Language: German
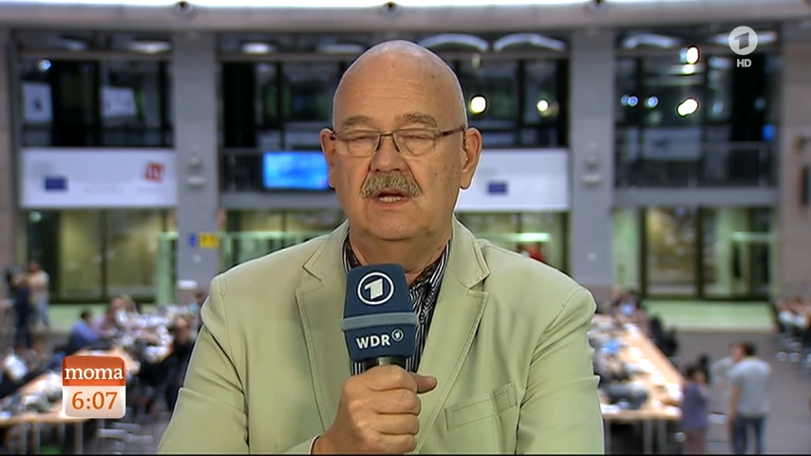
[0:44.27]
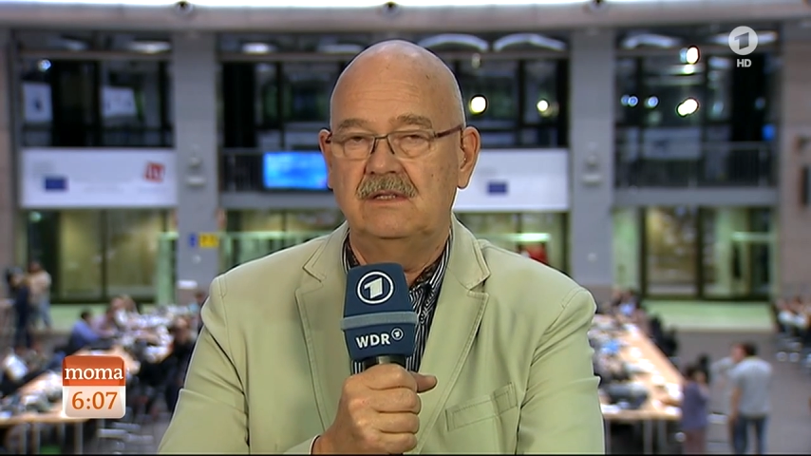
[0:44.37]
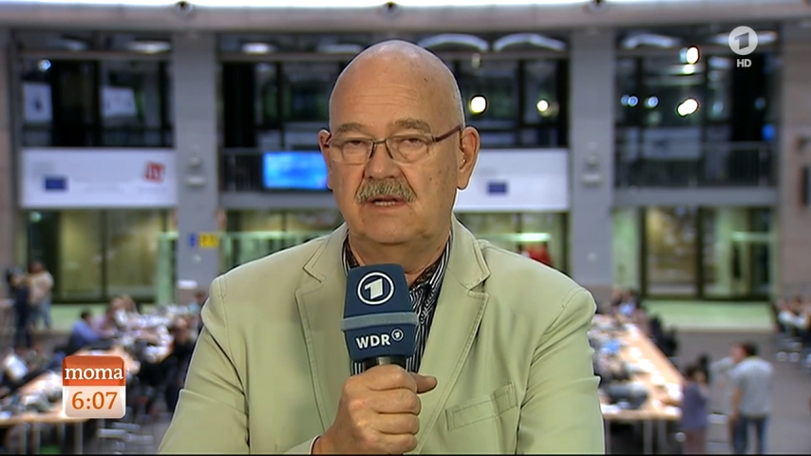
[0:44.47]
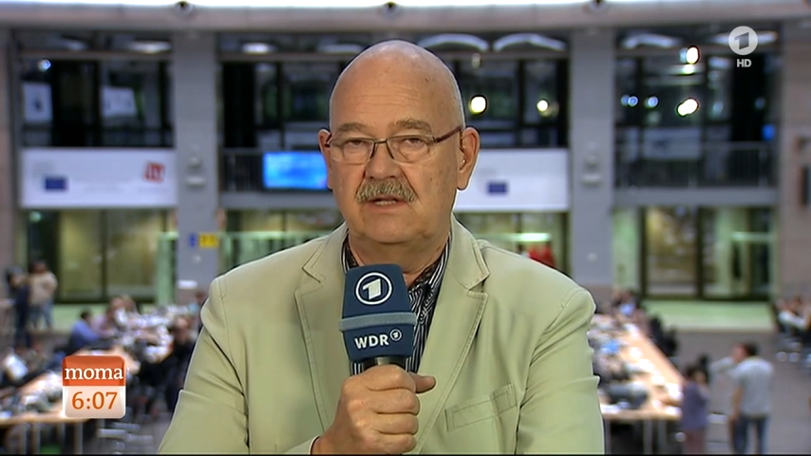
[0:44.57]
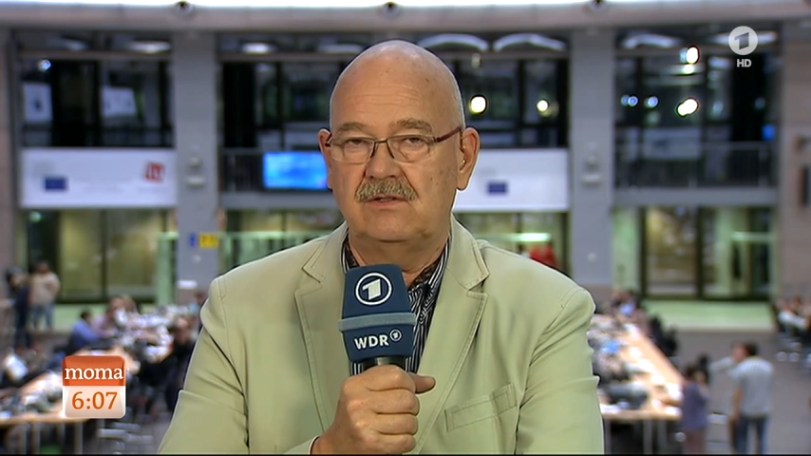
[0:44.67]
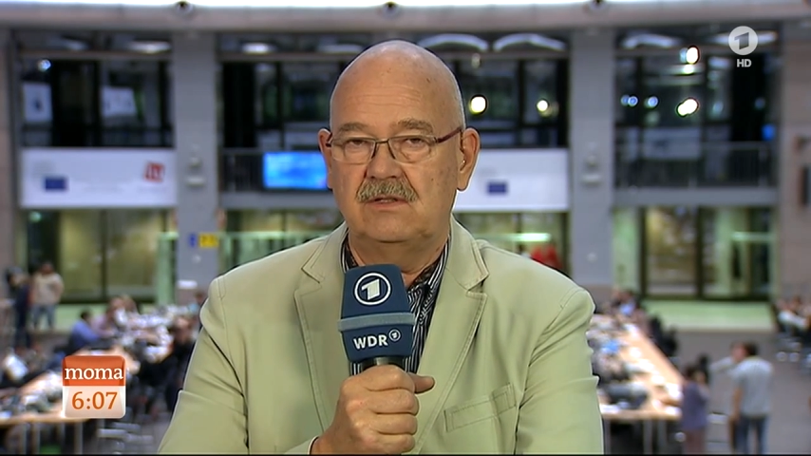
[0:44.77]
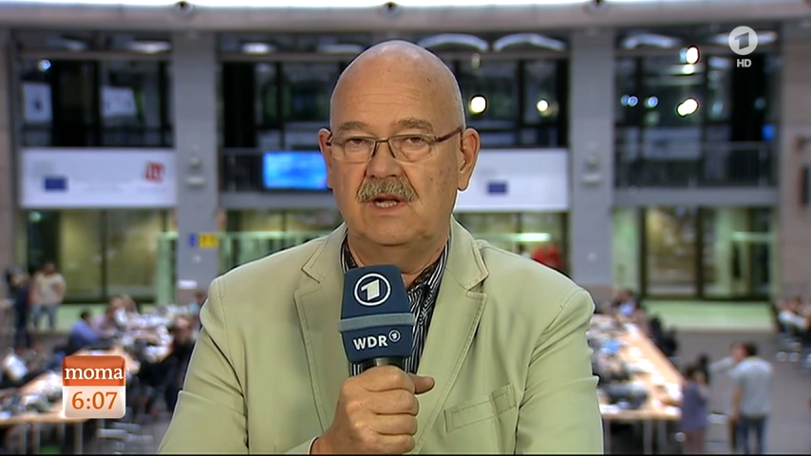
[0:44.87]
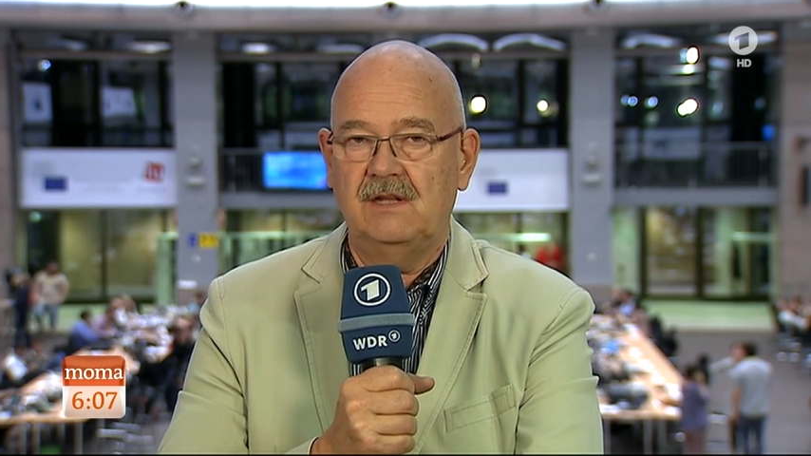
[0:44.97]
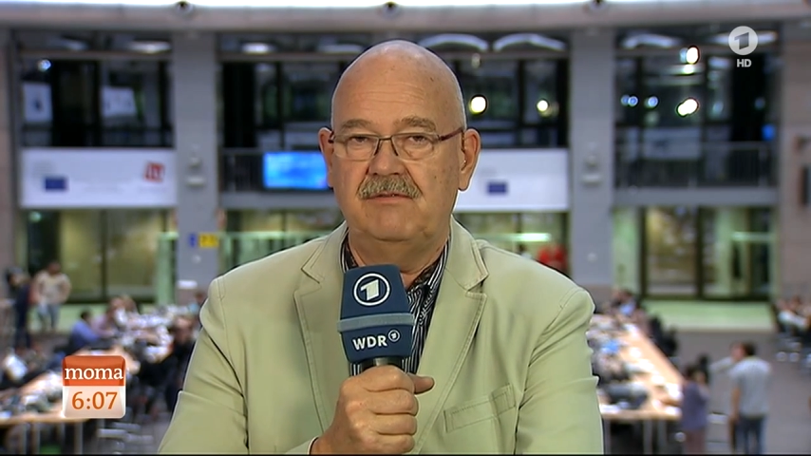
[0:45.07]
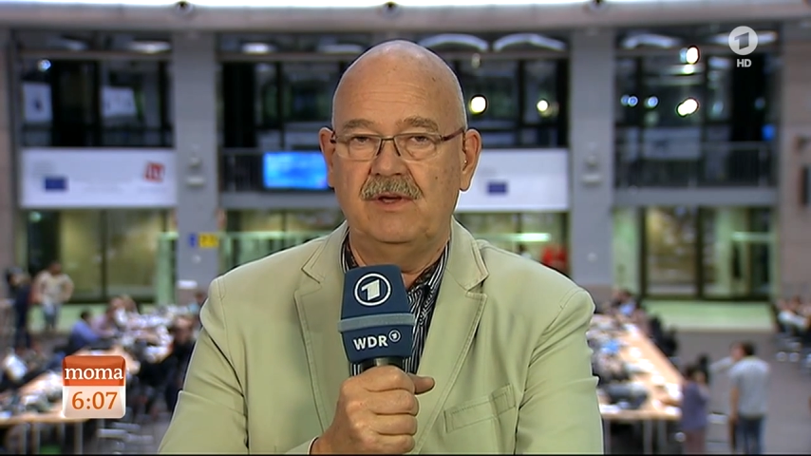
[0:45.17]

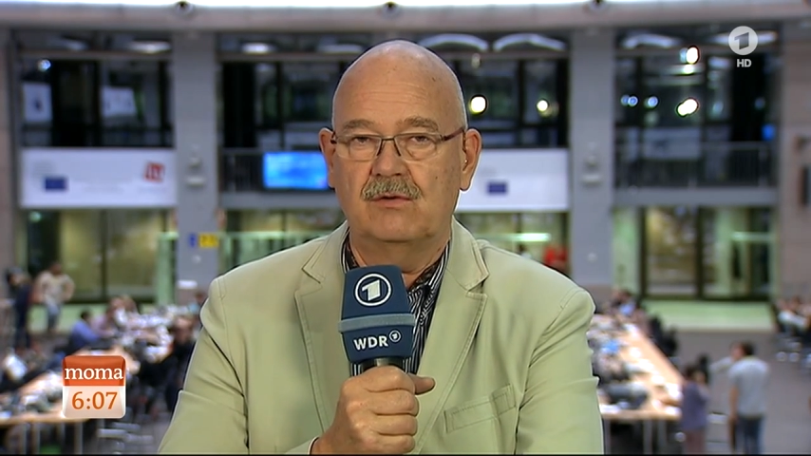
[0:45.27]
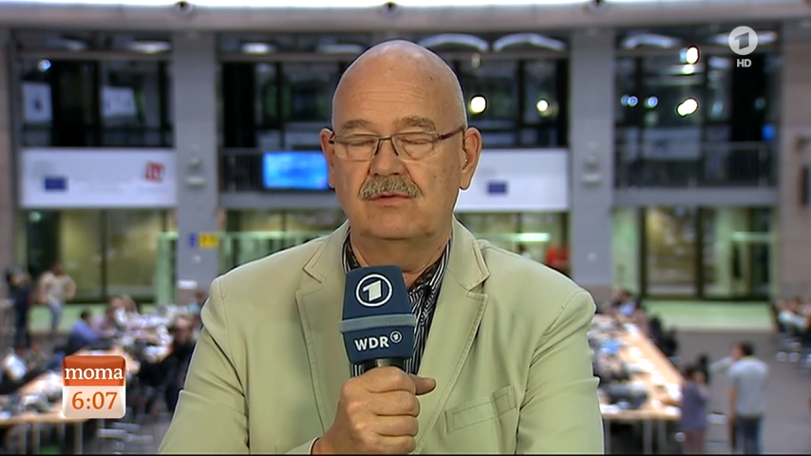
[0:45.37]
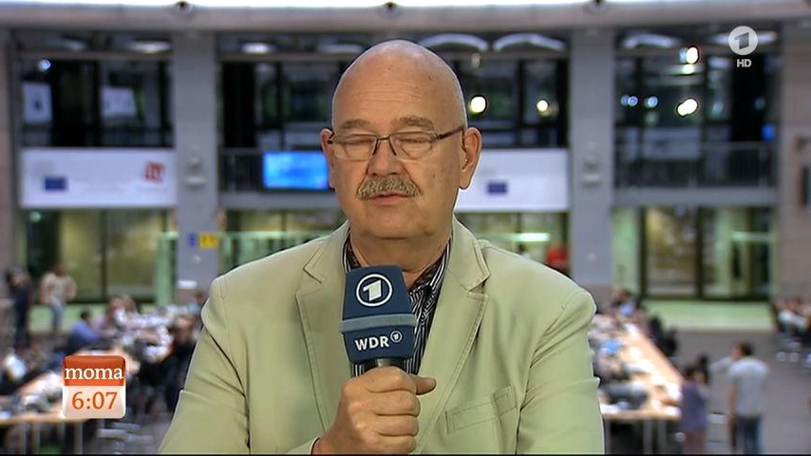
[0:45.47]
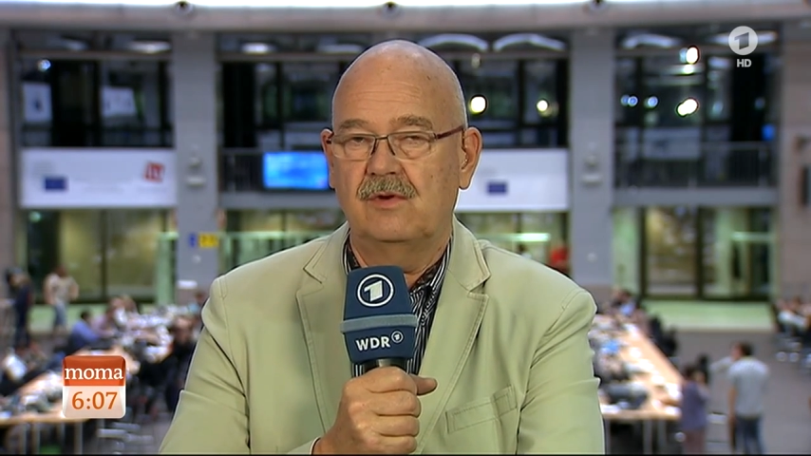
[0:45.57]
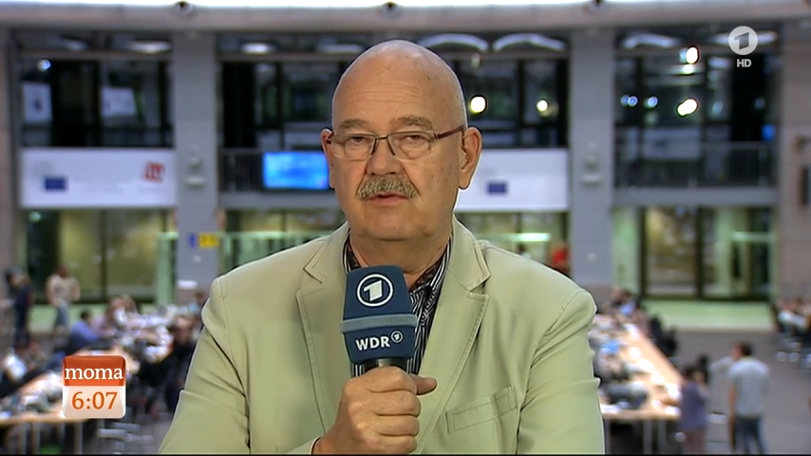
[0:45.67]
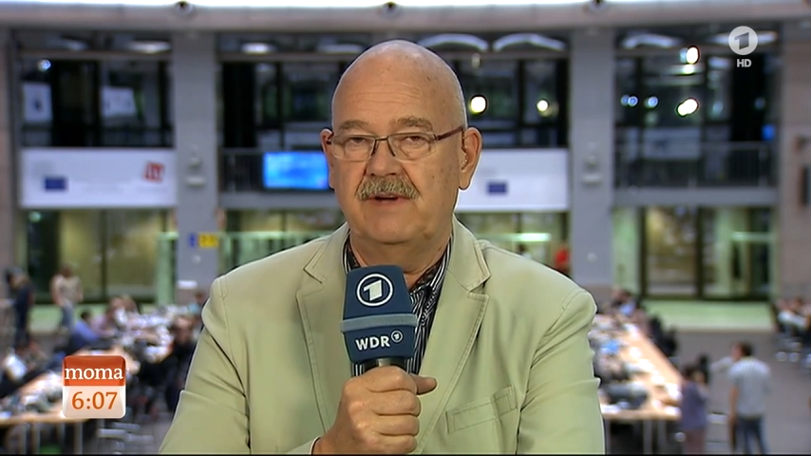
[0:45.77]
internationale Währungsfonds